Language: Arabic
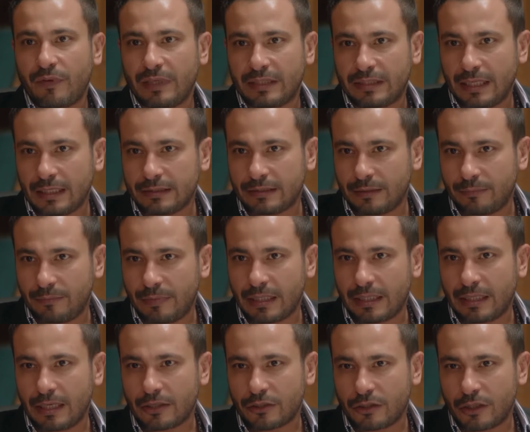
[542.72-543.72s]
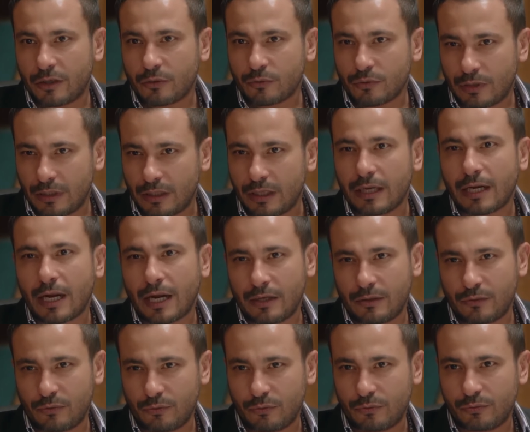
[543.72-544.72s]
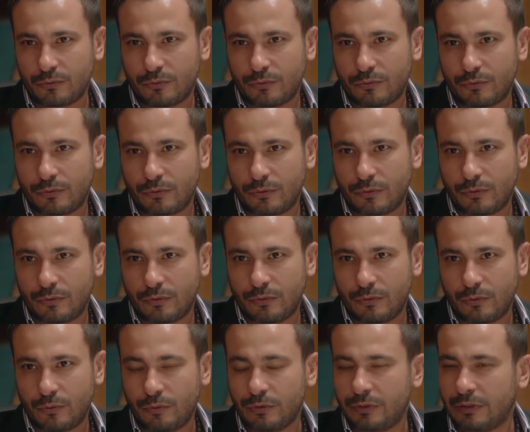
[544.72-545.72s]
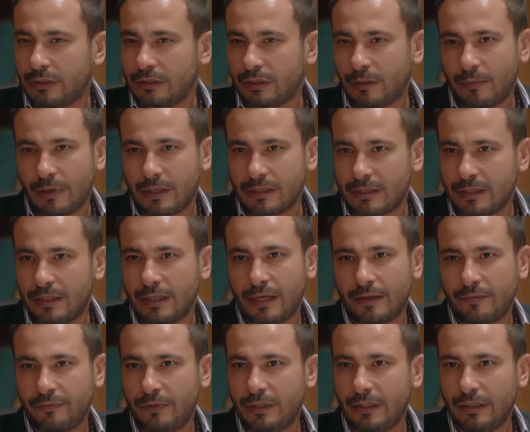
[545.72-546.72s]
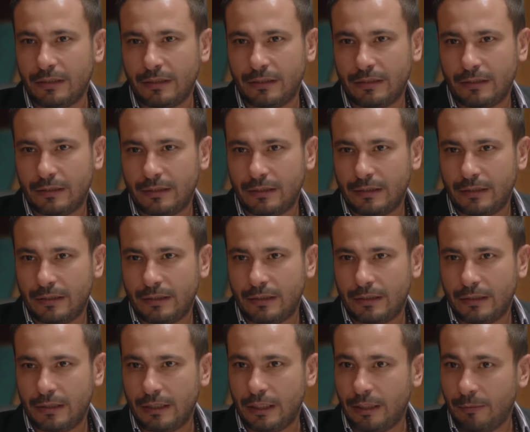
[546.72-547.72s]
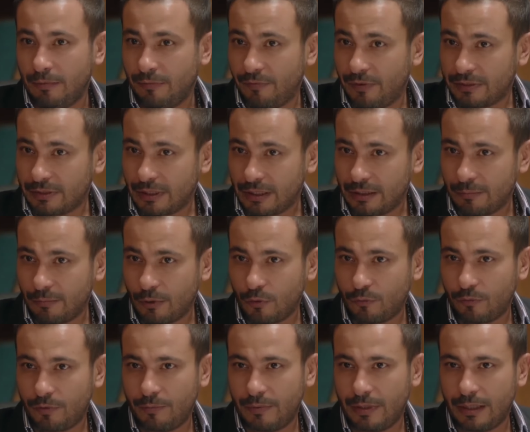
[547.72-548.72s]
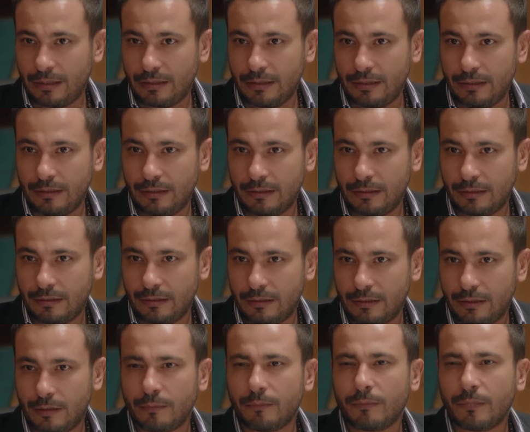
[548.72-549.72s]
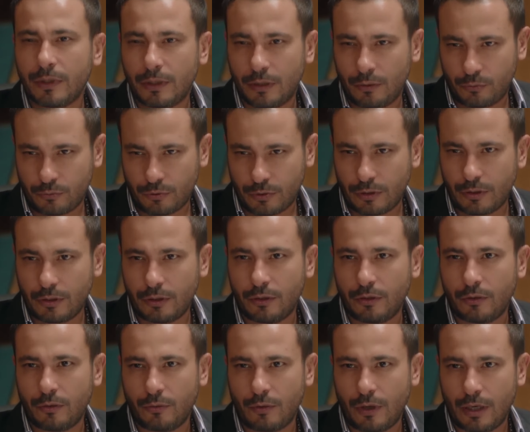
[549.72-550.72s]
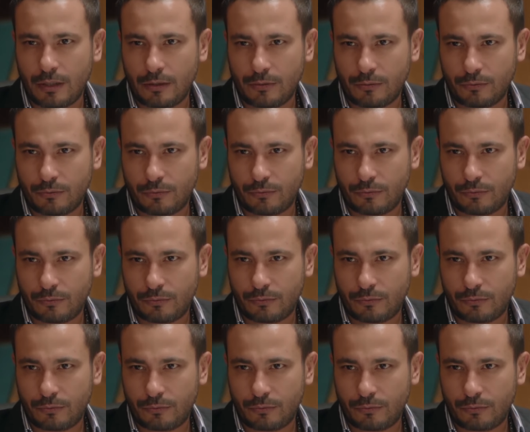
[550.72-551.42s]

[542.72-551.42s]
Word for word: فتحت دماغي عشان اوصل اللي انا عايزه وانت طبعا سيد اللي عارفين اللي بيفتح دماغه في البلد دي بيوصل للي هو عايزه